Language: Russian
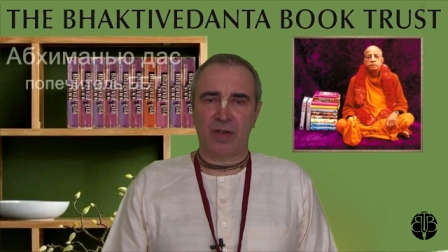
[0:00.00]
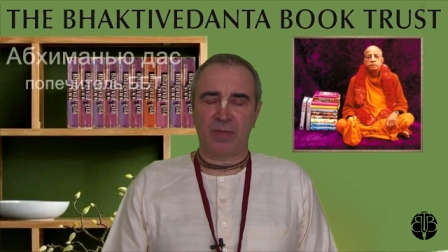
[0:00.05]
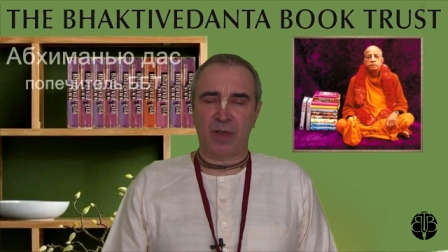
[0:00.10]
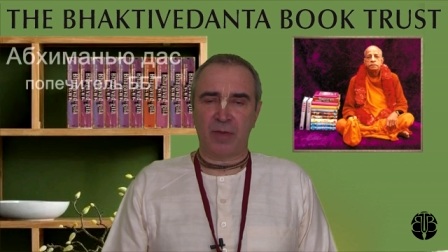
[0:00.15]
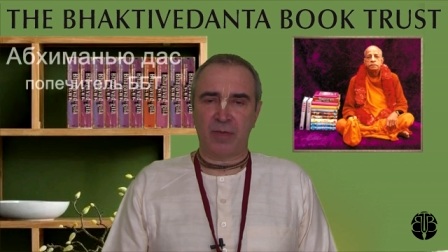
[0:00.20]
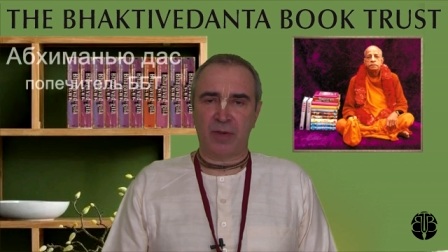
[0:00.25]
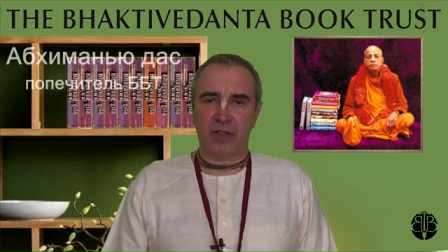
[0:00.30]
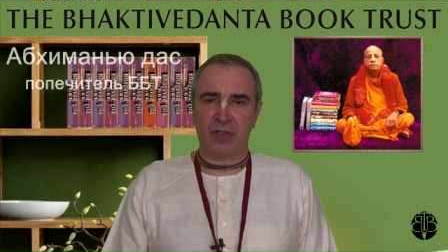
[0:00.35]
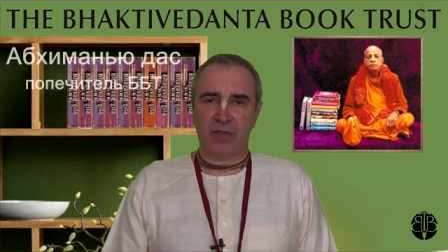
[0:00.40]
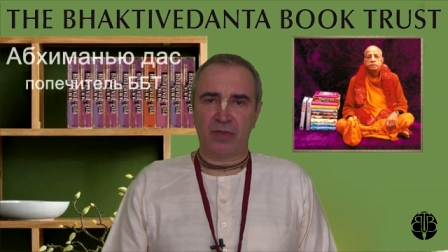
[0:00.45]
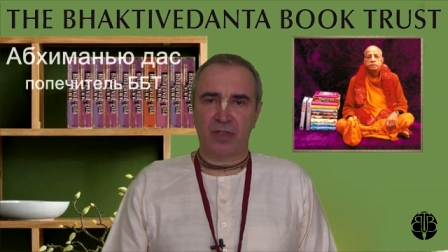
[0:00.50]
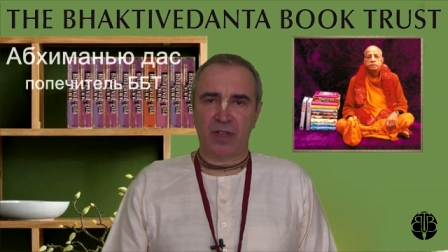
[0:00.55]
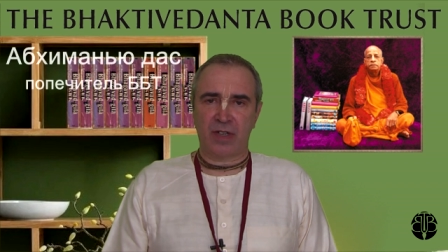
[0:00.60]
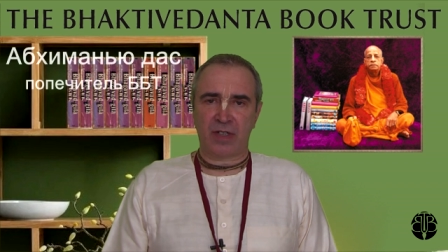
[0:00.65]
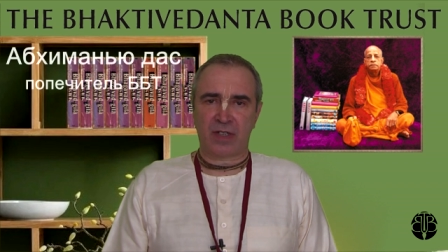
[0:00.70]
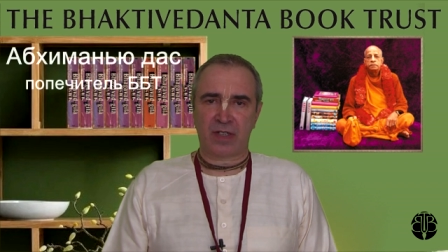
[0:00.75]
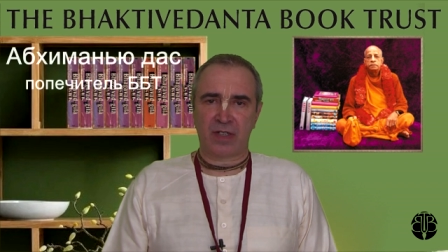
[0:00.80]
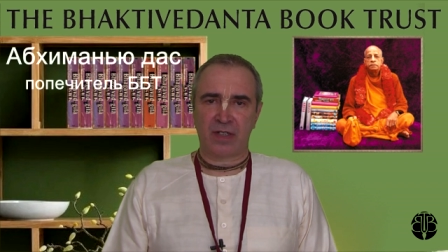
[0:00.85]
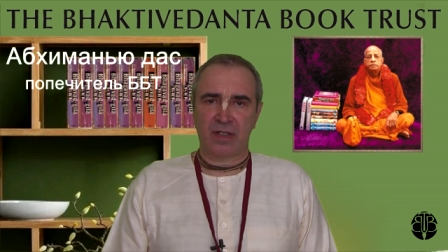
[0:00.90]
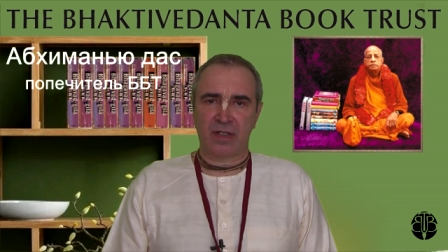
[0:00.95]
Абхиманю
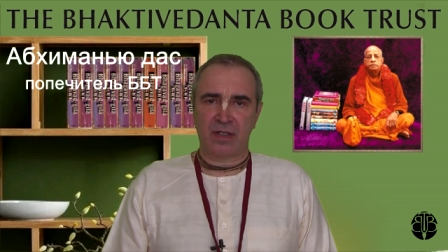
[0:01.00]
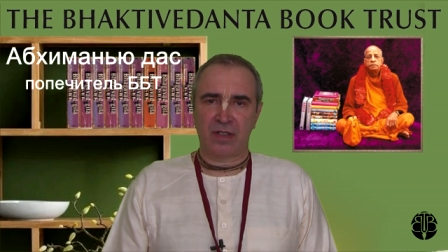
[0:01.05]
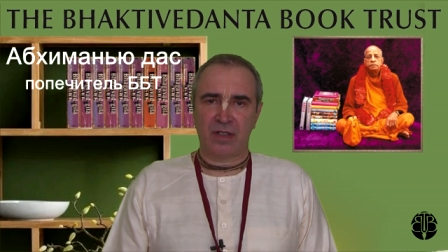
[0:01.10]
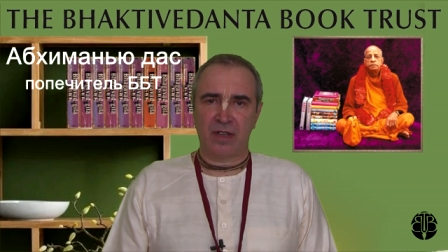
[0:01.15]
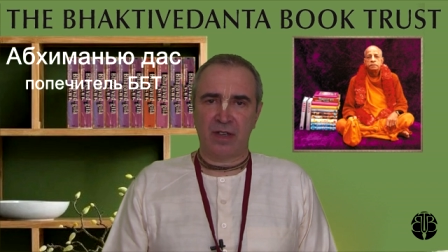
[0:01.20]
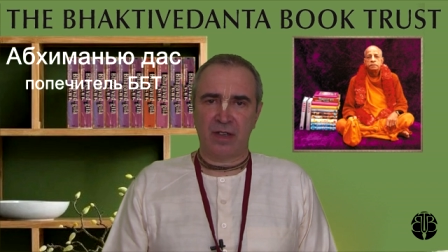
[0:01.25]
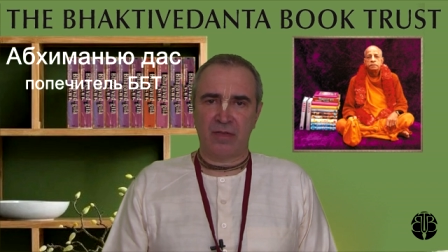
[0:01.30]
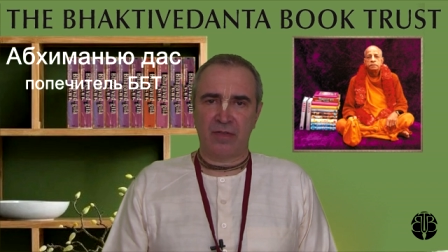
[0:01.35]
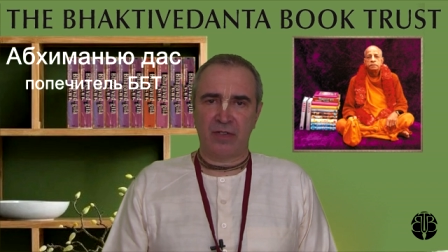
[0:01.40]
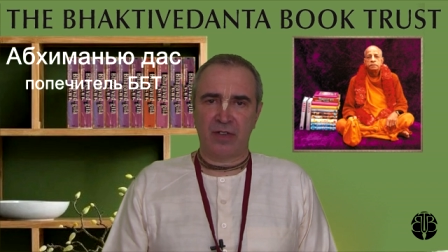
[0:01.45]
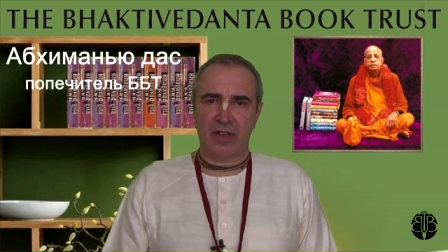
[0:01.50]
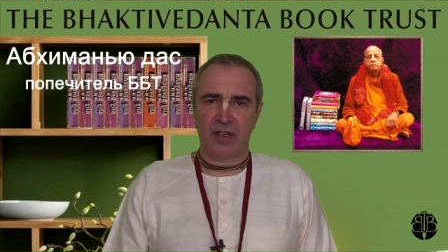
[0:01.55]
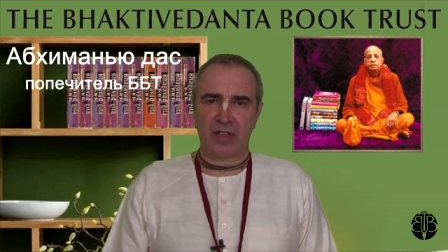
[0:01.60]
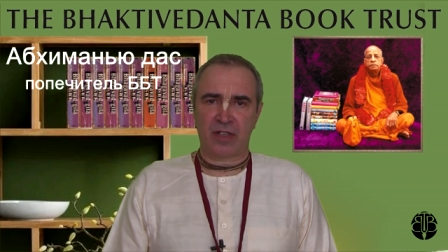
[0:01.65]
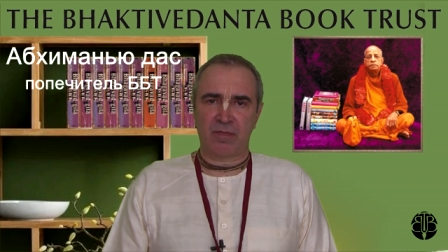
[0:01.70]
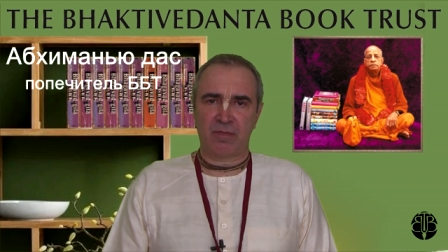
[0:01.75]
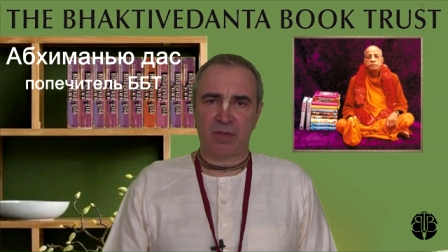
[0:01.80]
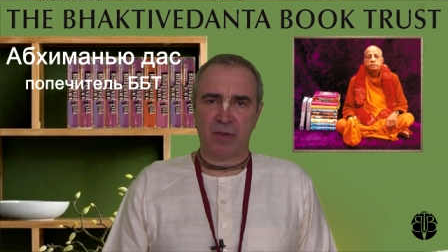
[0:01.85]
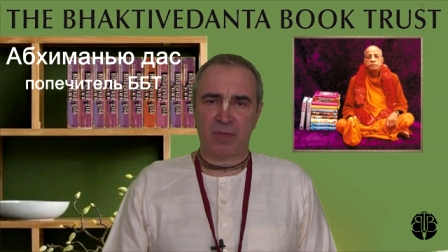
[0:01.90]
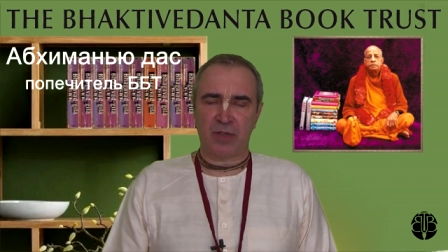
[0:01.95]
Дас, я
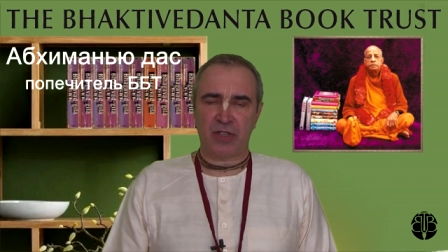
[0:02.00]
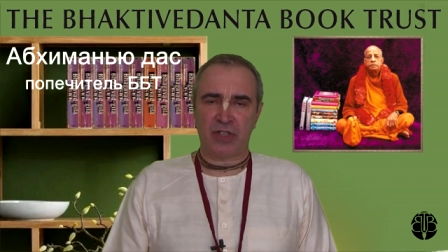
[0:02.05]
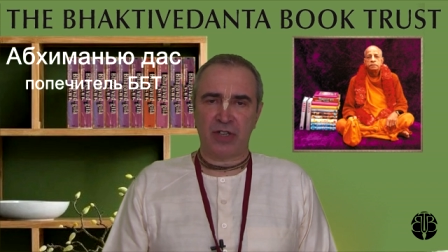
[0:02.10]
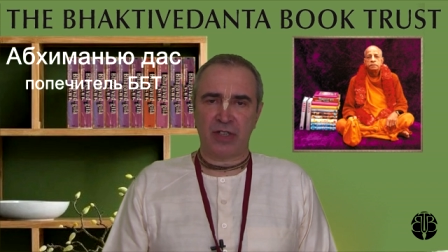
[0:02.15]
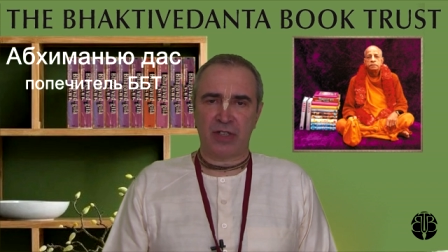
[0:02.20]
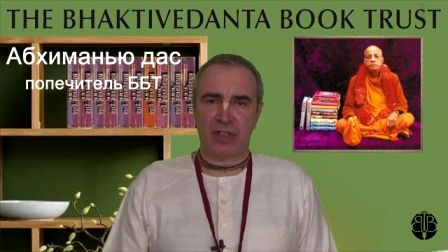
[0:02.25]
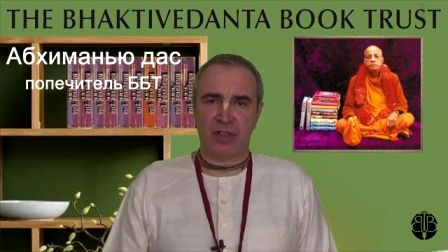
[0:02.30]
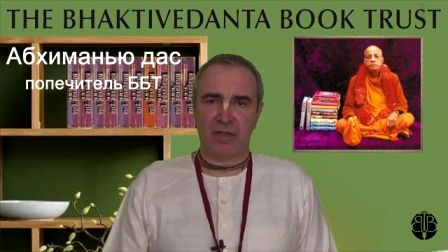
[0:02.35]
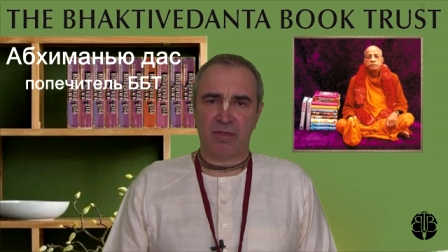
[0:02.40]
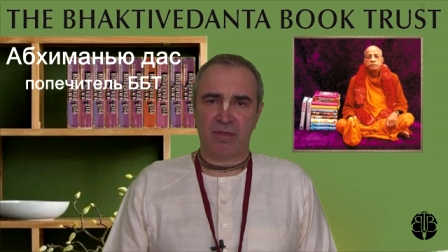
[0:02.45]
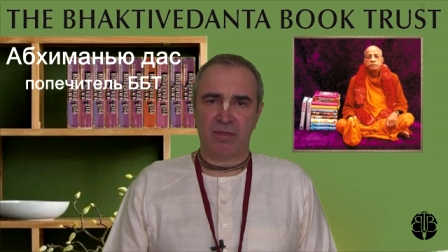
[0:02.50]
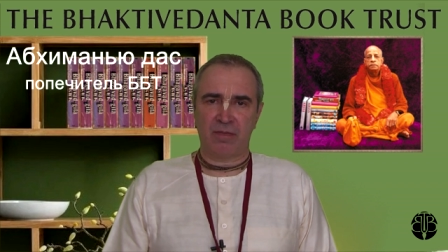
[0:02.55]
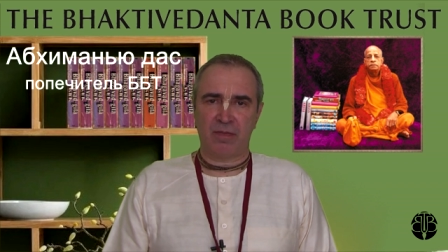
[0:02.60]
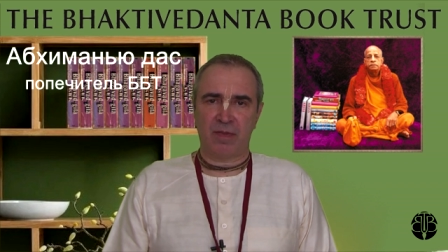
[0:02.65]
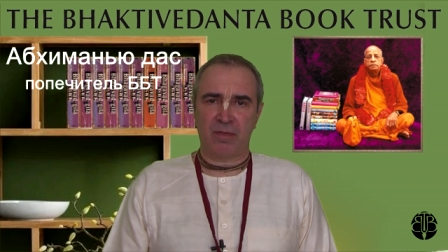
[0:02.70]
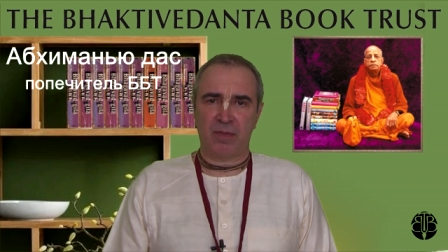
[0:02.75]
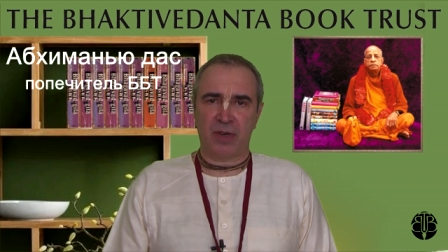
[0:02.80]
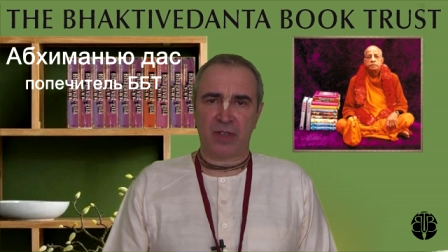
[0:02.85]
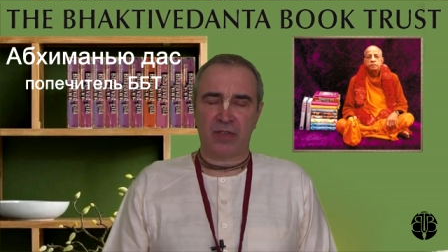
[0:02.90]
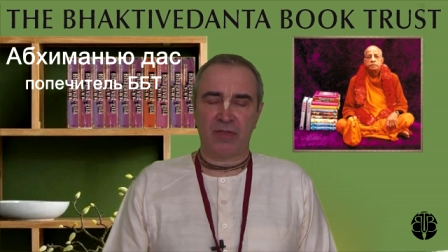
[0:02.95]
являюсь попечителем
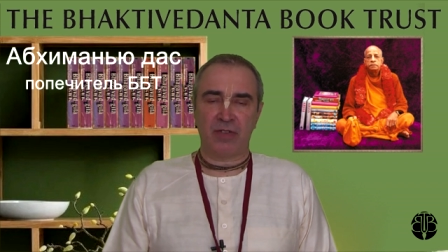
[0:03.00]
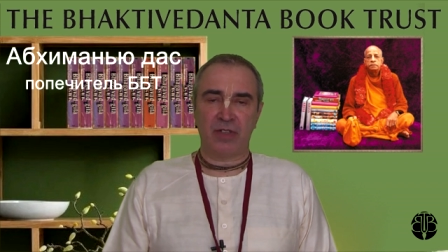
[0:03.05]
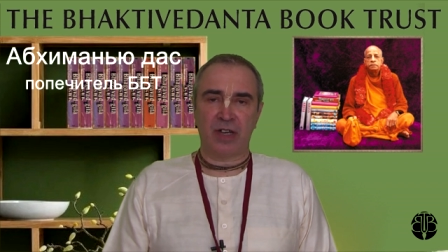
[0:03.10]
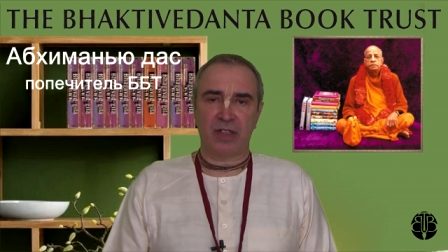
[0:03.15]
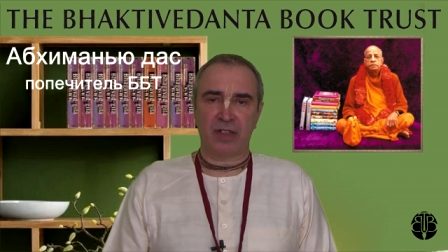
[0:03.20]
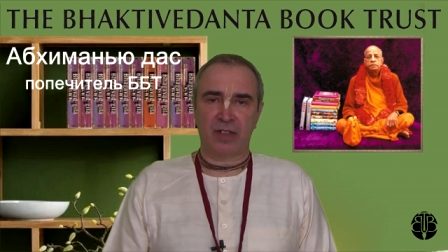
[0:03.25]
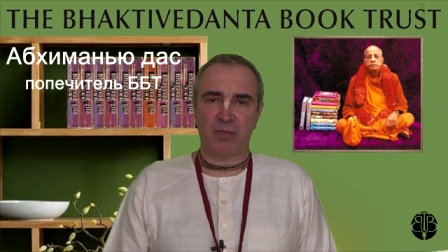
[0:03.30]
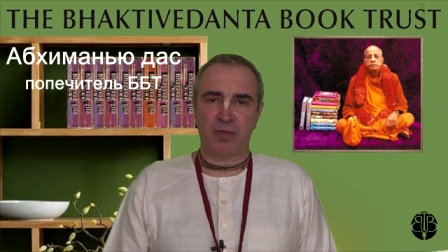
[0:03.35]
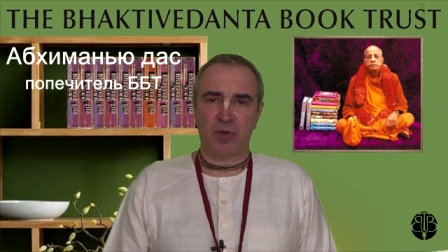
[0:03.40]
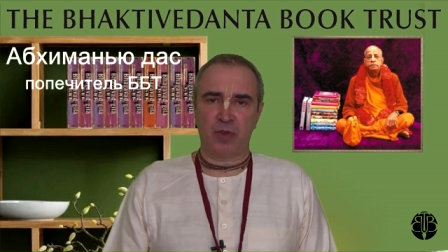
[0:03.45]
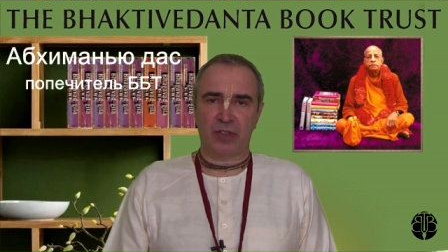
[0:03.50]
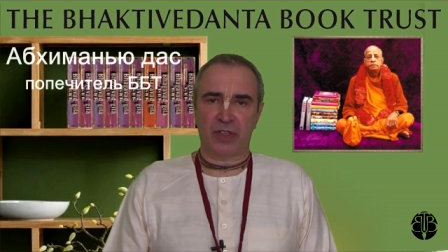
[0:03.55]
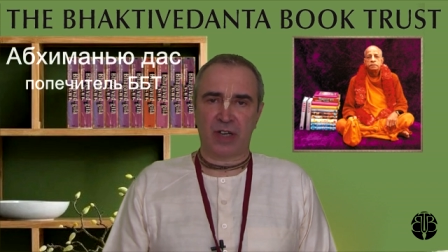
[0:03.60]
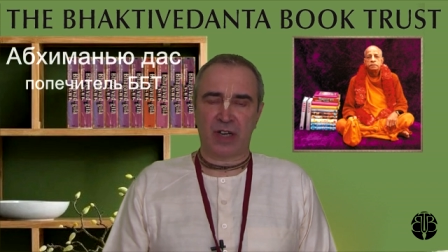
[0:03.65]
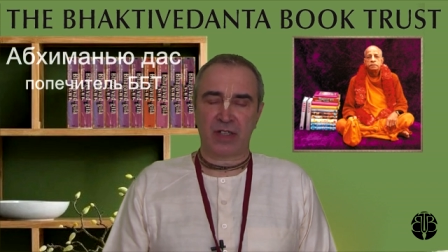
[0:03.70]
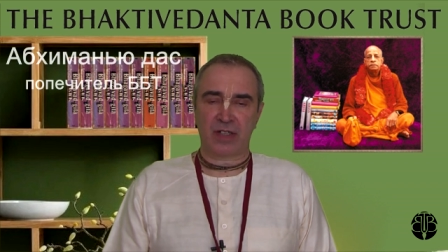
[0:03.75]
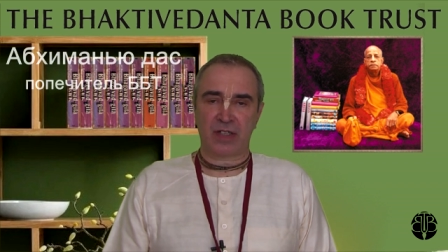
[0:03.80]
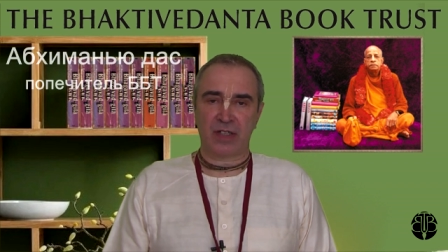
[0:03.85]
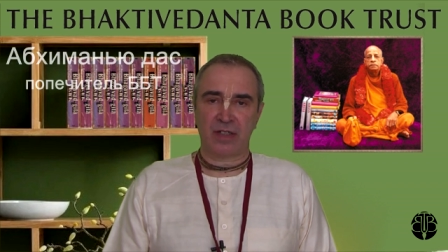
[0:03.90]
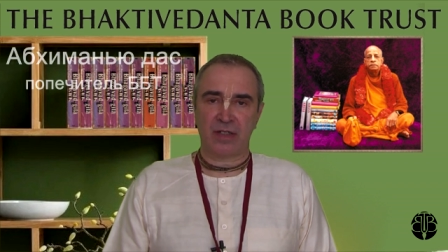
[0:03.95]
Бхактивиданта Бог
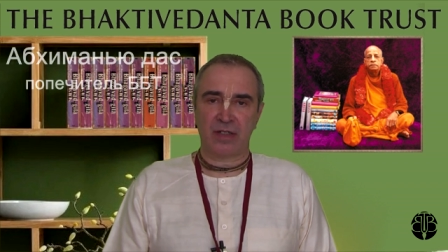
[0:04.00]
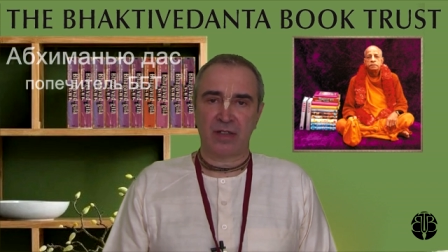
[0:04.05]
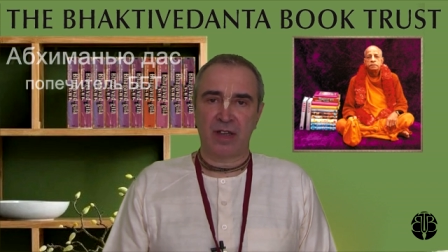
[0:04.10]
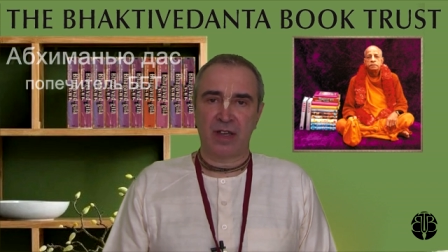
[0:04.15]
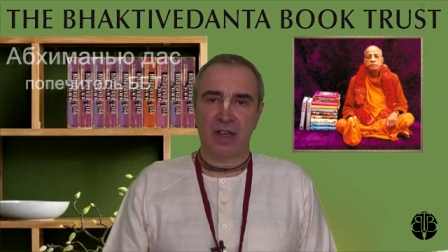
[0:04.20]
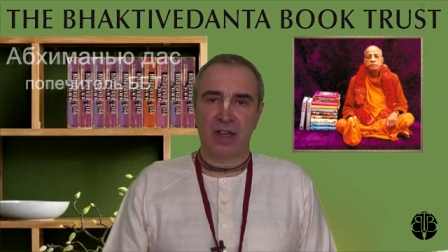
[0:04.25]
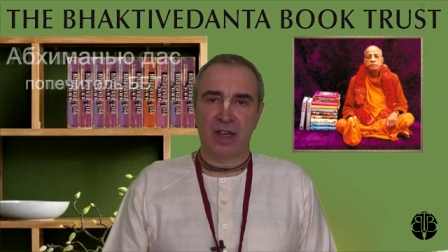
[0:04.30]
Траста,